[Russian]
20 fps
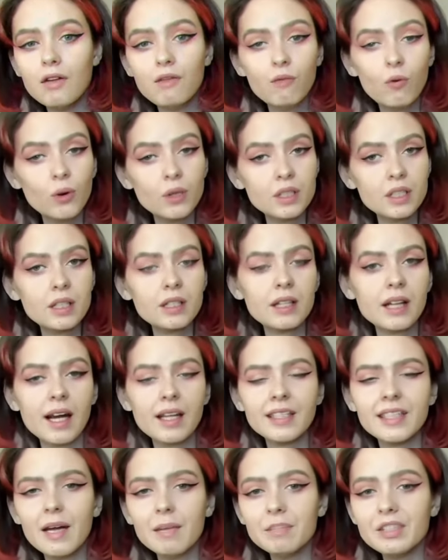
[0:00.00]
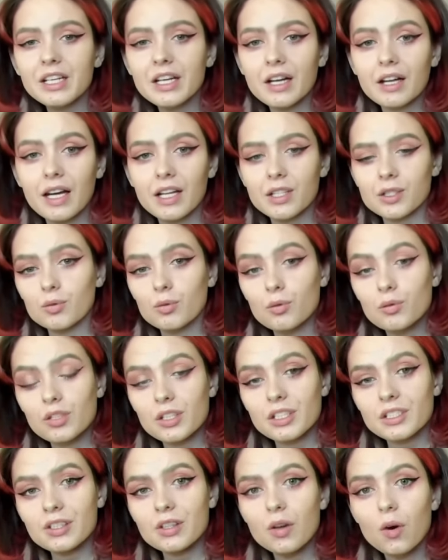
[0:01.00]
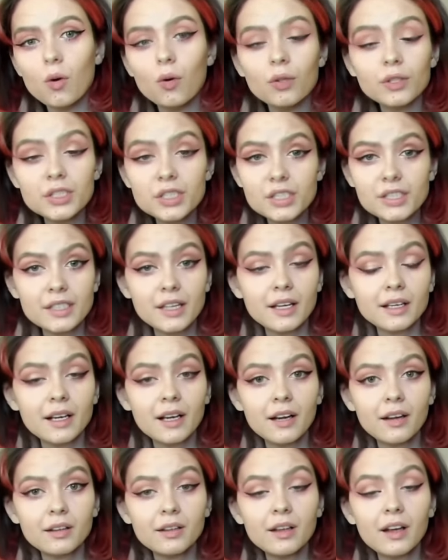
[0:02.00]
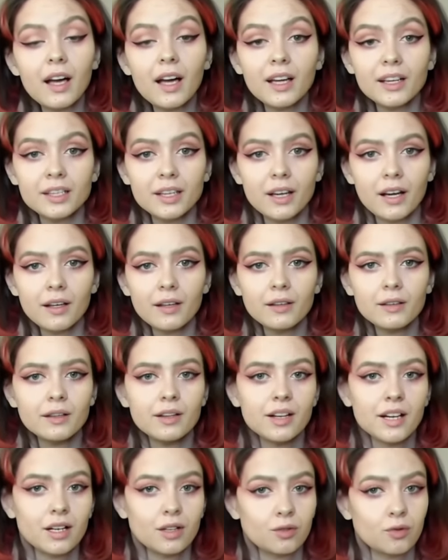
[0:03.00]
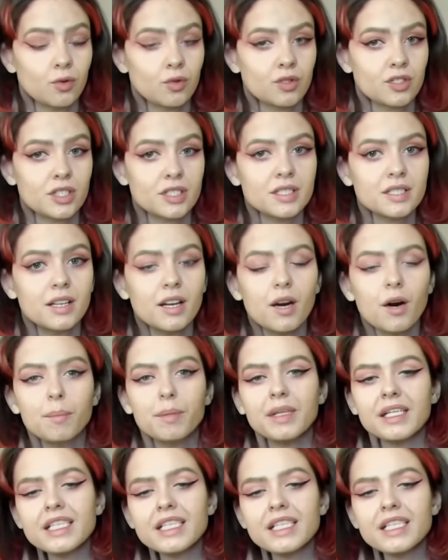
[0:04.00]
И вот, когда меня коснувшись, он застонал, а я, нагнувшись,